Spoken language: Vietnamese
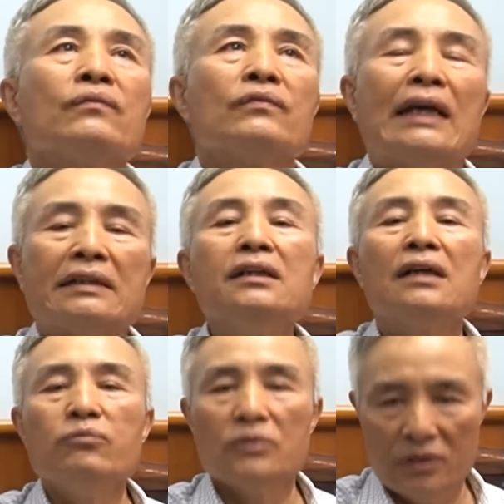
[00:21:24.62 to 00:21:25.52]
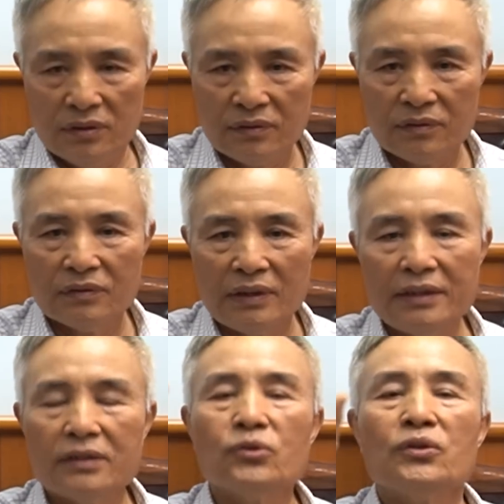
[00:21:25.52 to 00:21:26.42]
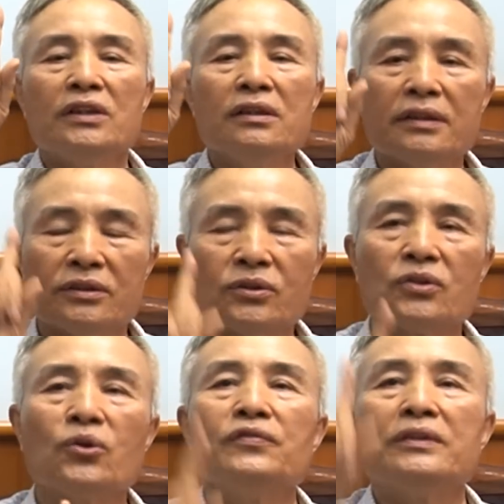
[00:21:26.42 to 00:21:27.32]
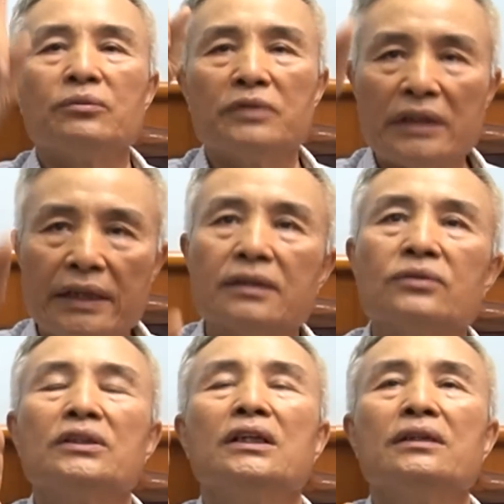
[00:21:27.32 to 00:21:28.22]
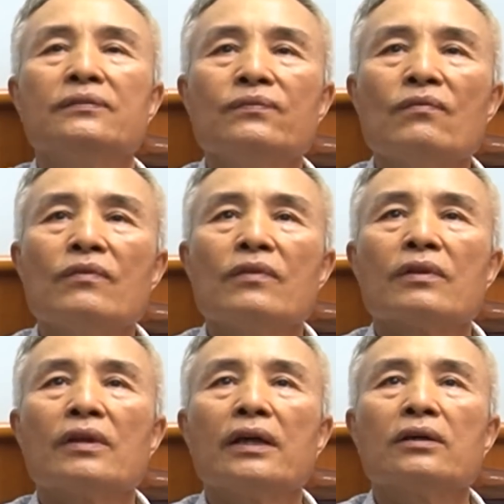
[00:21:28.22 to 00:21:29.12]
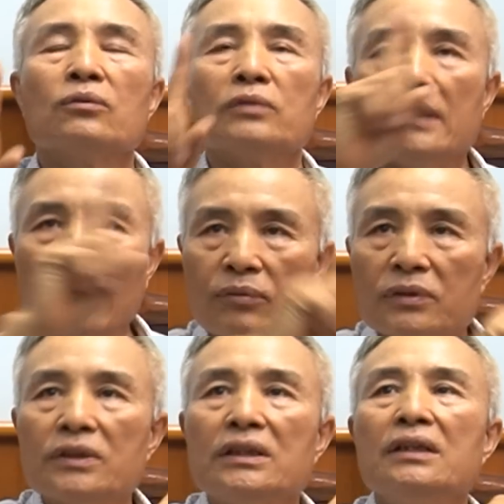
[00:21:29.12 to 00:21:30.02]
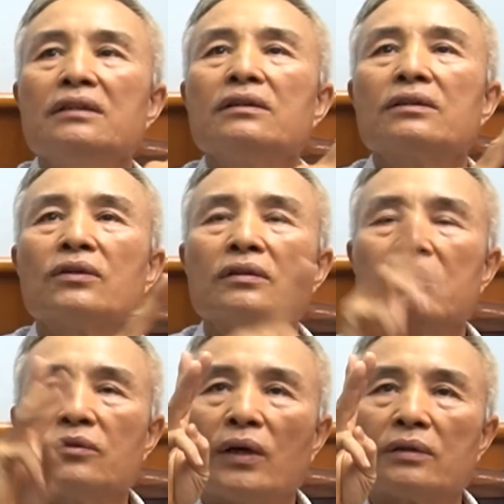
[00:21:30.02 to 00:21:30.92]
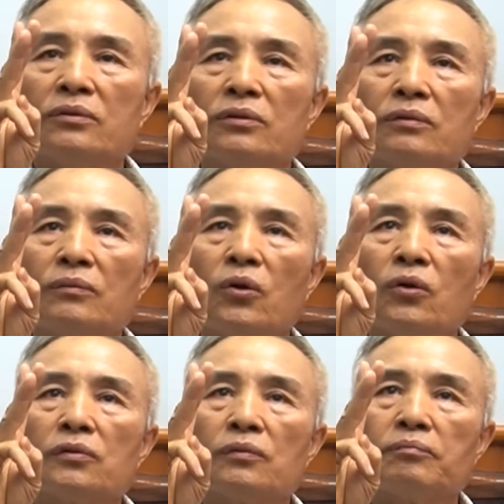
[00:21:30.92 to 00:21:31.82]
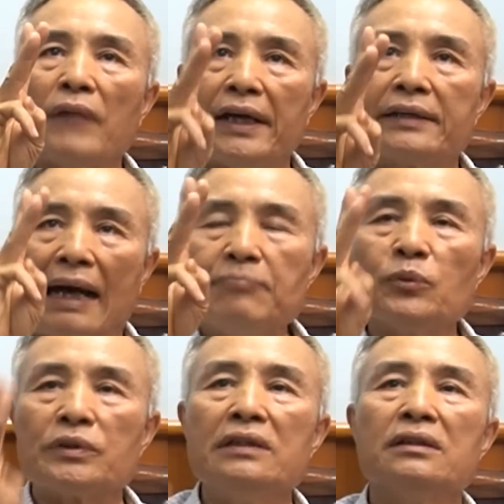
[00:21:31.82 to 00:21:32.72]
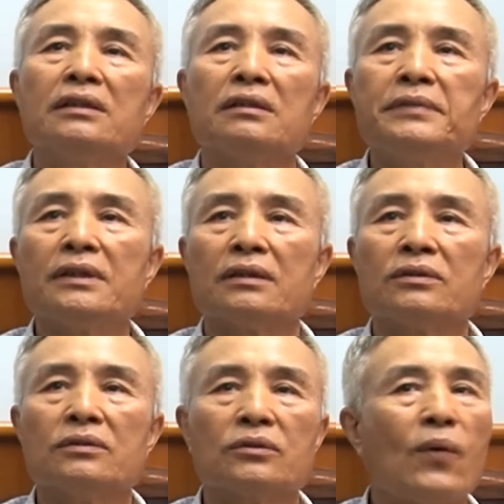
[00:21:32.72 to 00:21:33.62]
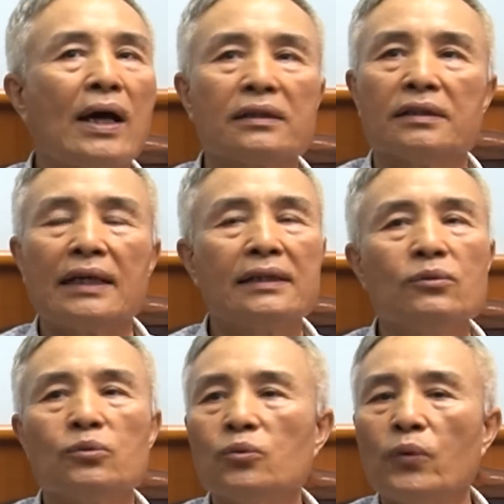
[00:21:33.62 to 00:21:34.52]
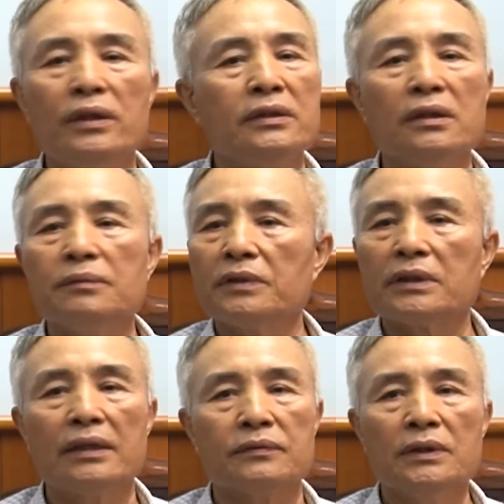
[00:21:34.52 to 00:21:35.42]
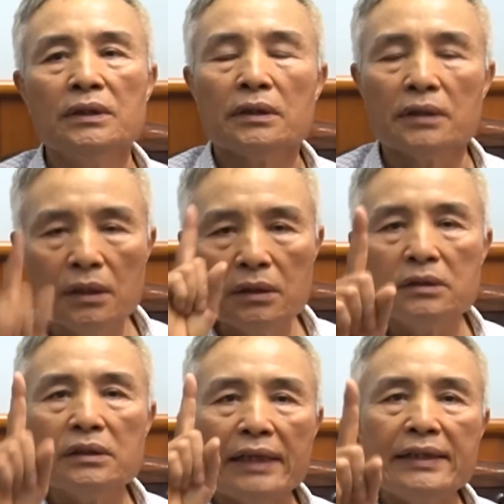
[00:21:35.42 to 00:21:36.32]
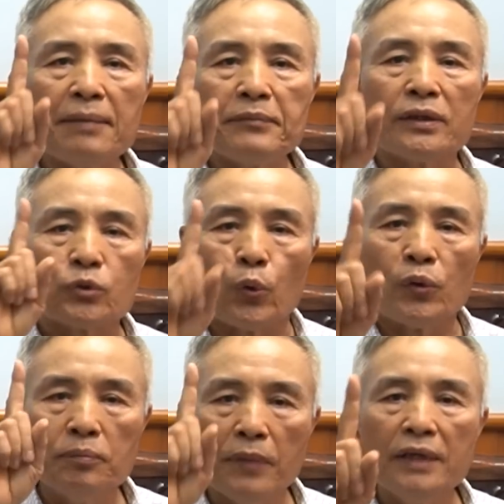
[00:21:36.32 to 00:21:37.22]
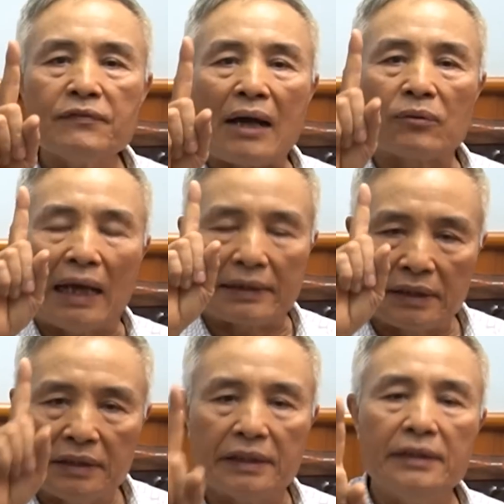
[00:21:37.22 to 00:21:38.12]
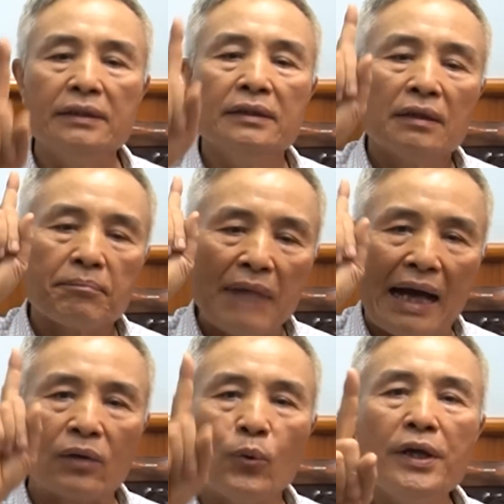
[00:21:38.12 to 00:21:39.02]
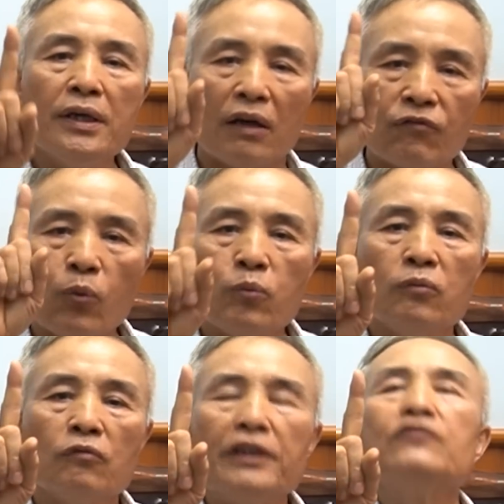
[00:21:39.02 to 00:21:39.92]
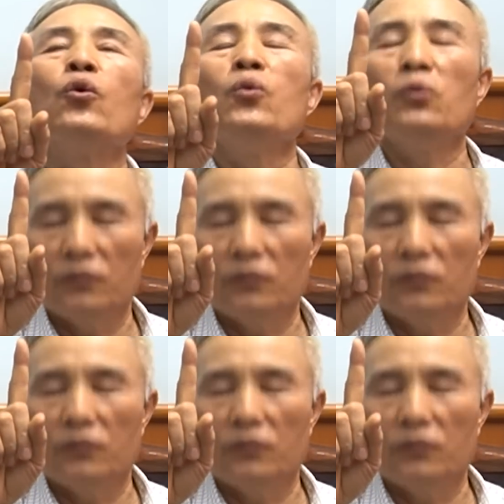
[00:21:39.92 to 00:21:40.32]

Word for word: là dương công thôi. Đấy thì tôi còn nhớ là chỉ còn tôi với đồng chí Thịnh là tôi nhớ, đấy đồng chí Ngọc thì tôi nhớ, còn khoảng bộ bảy tám đồng chí nữa thì bây giờ qua thời gian lâu cũng quên nhớ cái tên. Nhưng những anh em này chủ yếu mới vào là chiến sĩ mà quê ở vùng Vĩnh Phú.